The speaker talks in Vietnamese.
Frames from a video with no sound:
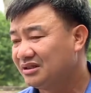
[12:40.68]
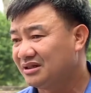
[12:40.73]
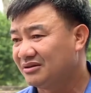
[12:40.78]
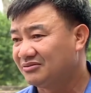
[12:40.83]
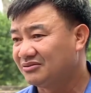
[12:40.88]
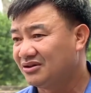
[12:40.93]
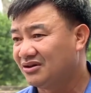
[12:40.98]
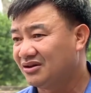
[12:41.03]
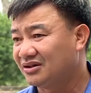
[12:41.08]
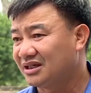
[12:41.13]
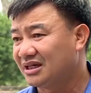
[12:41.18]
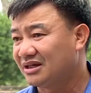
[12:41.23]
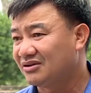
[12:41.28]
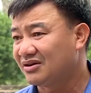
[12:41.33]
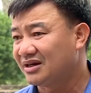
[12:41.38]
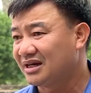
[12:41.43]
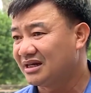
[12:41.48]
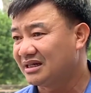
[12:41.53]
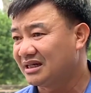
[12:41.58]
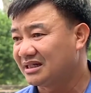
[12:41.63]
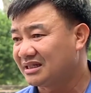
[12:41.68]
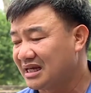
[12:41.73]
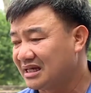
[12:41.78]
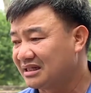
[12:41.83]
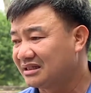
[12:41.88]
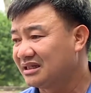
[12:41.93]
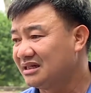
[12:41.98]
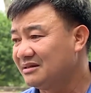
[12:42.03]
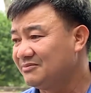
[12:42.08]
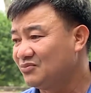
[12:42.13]
trong đó thì có khả năng là
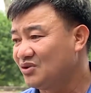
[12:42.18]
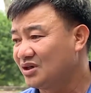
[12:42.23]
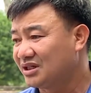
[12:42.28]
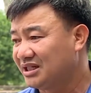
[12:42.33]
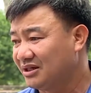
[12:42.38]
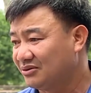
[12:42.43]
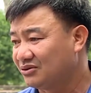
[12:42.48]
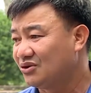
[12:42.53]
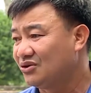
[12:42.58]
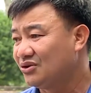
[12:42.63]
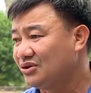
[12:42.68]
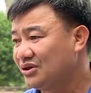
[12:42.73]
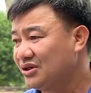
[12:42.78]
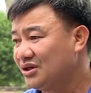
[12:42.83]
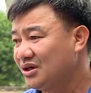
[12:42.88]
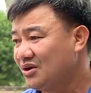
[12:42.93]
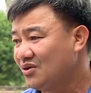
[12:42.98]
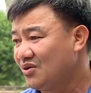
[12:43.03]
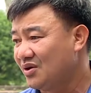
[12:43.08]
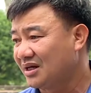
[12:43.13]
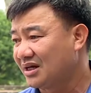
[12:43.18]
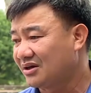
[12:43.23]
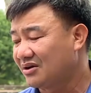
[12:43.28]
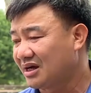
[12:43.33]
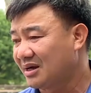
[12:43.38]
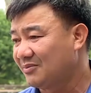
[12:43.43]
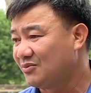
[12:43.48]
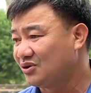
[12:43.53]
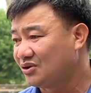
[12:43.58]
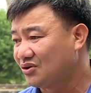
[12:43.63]
sáng sớm hoặc chiều tối hoặc là
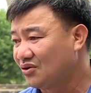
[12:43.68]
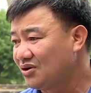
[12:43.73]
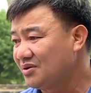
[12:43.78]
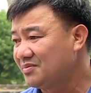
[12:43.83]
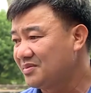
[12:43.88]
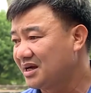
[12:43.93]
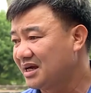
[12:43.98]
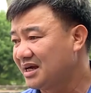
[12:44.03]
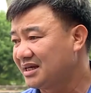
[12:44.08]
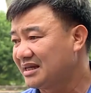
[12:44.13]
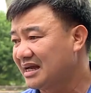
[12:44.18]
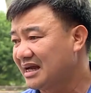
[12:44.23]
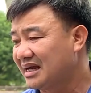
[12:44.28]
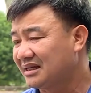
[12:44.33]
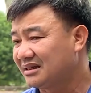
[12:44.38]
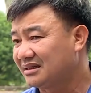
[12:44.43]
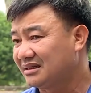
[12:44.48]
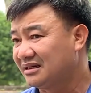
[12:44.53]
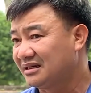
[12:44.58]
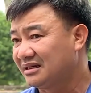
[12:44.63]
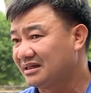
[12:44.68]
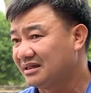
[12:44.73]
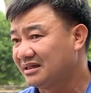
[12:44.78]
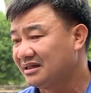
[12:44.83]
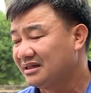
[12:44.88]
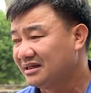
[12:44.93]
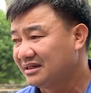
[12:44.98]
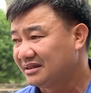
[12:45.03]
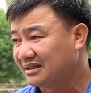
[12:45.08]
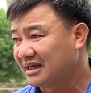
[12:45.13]
các cái buổi tối mà người ta trời
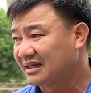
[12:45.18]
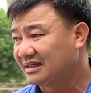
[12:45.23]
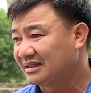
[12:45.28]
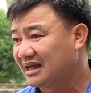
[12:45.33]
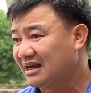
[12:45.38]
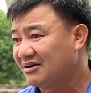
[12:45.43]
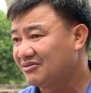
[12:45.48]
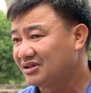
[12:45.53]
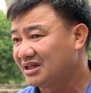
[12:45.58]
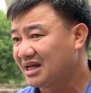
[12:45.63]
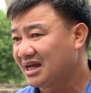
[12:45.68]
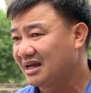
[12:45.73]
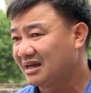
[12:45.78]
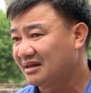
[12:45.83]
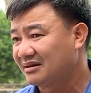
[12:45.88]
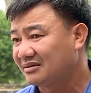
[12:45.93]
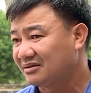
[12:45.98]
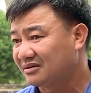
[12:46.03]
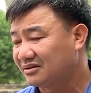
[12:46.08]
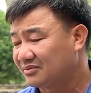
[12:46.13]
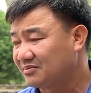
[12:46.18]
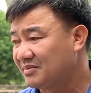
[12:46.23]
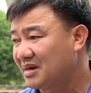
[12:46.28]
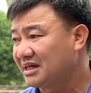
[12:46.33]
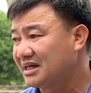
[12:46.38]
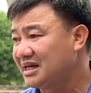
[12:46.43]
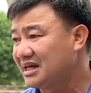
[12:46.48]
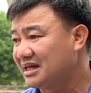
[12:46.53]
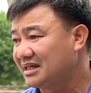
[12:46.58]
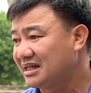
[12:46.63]
tạnh giá người ta
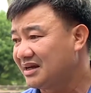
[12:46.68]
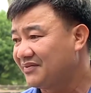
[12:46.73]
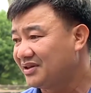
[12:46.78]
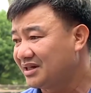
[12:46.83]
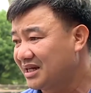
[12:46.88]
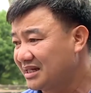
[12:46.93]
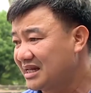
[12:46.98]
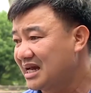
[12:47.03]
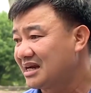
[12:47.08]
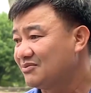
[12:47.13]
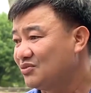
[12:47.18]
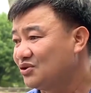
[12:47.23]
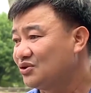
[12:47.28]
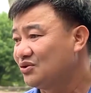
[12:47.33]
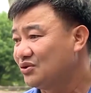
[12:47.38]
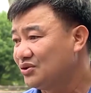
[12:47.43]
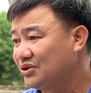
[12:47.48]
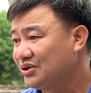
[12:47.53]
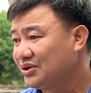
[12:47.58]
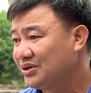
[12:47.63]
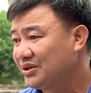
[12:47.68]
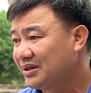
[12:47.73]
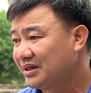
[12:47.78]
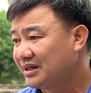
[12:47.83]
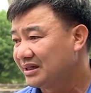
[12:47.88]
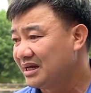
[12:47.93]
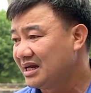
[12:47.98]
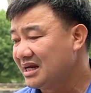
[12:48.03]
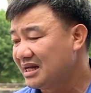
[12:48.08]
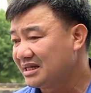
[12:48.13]
mắc điện người ta vẫn canh tác được buổi tối
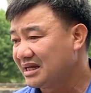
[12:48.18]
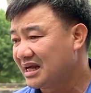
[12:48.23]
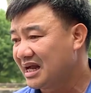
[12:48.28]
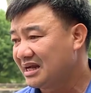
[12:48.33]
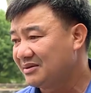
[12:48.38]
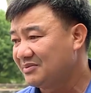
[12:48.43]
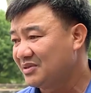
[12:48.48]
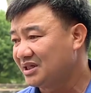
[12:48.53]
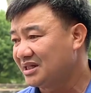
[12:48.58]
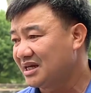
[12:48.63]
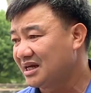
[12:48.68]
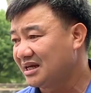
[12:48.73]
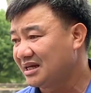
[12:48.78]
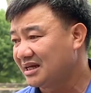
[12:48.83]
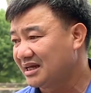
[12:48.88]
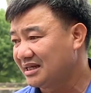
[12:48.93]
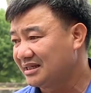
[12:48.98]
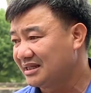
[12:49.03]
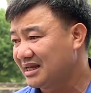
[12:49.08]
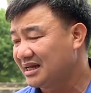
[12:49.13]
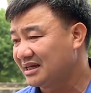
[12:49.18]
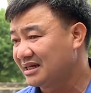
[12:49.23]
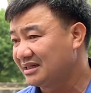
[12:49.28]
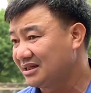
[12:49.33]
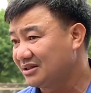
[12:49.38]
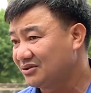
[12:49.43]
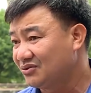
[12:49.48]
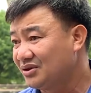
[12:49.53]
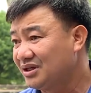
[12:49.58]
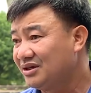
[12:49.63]
đấy là những cái mà người ta canh tác người
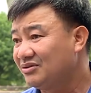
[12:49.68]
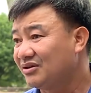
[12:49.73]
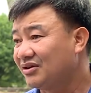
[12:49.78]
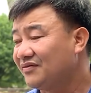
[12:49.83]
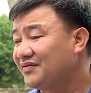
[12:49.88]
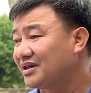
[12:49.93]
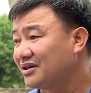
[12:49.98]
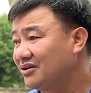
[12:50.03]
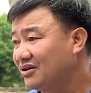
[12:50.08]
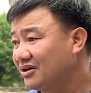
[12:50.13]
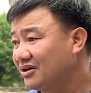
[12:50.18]
ta tối ưu được cái việc